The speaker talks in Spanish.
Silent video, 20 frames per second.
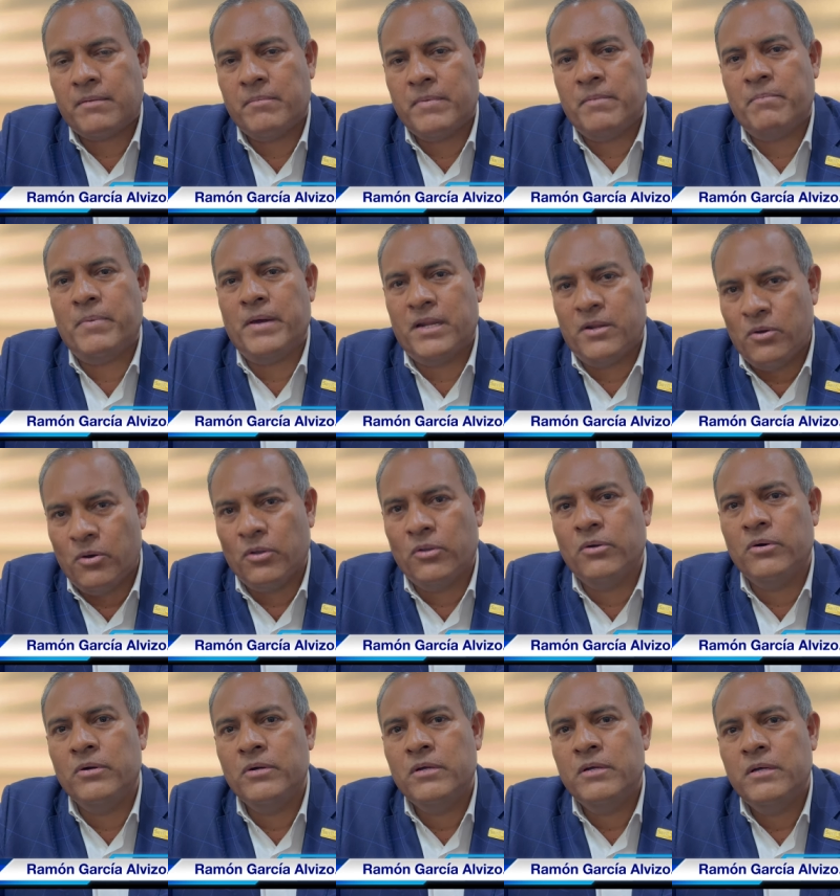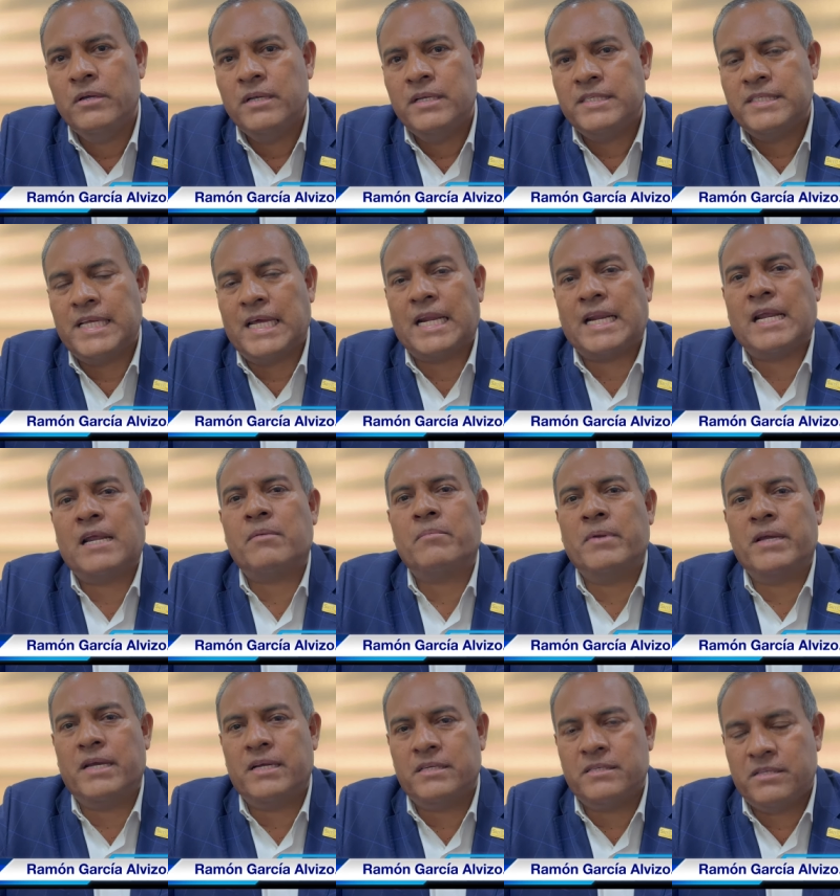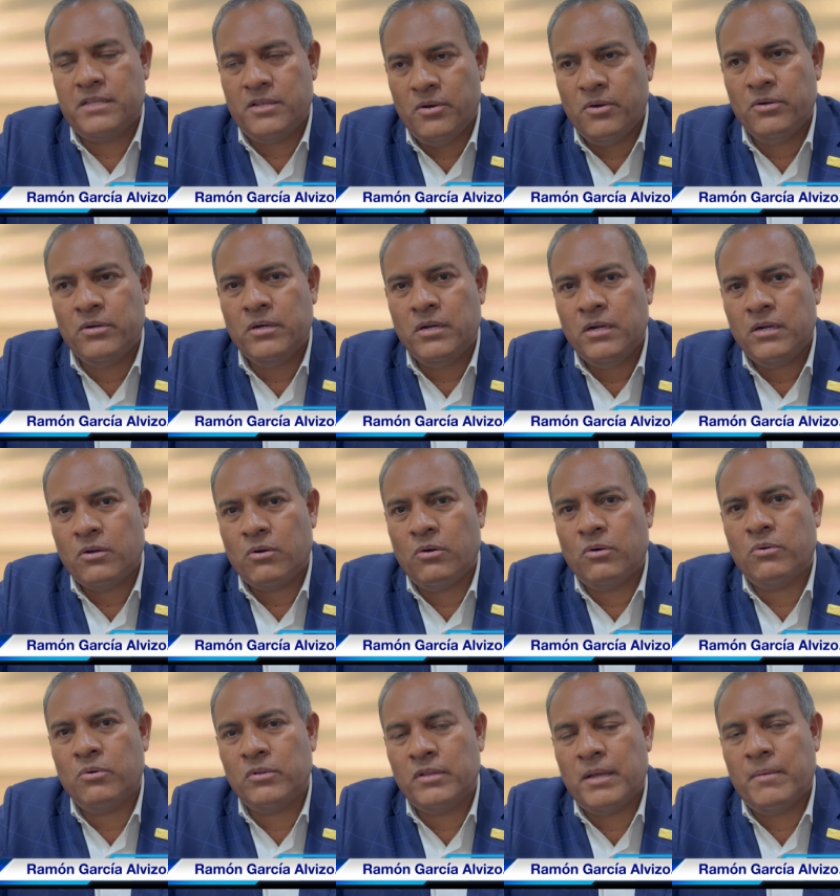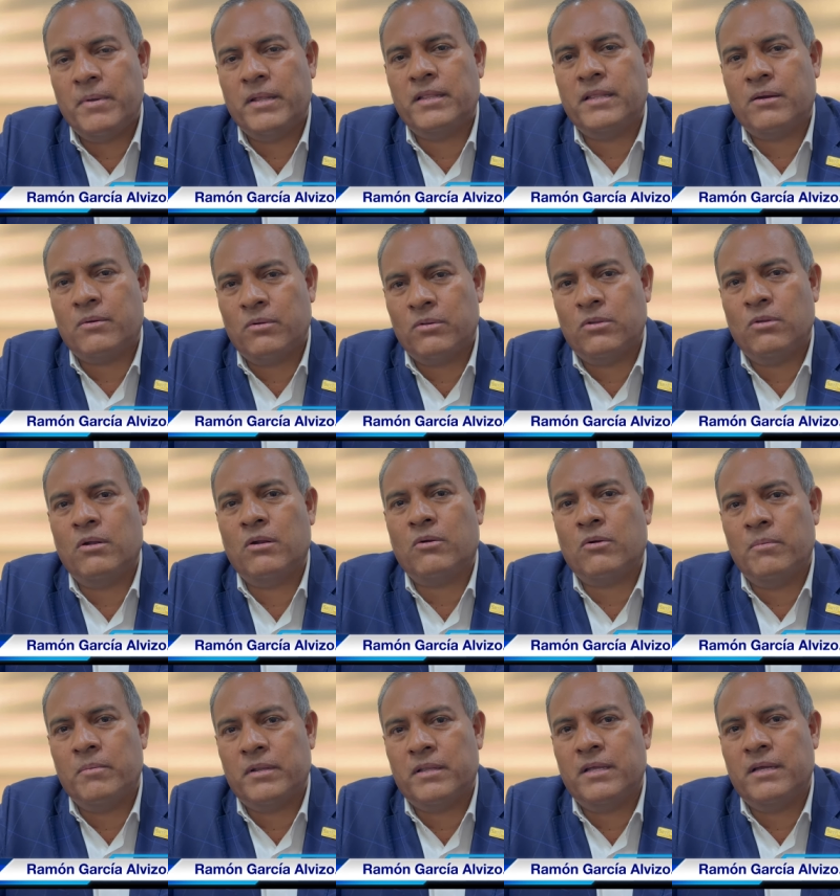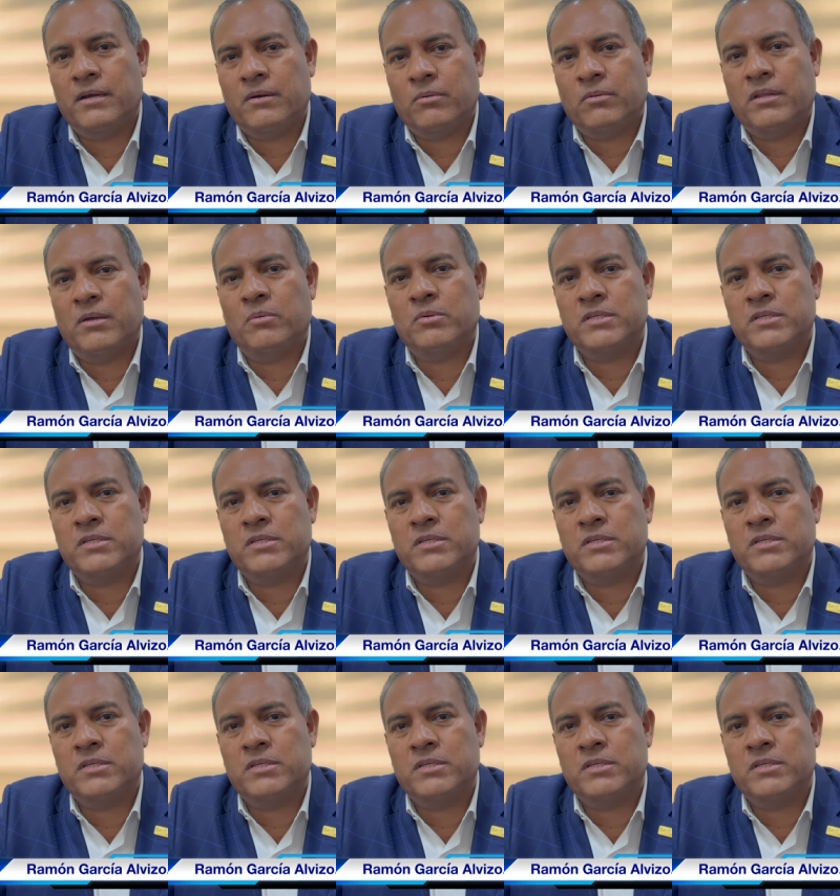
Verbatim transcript: mi periodo, cerrar mi gestión conjuntamente con todo el Comité Ejecutivo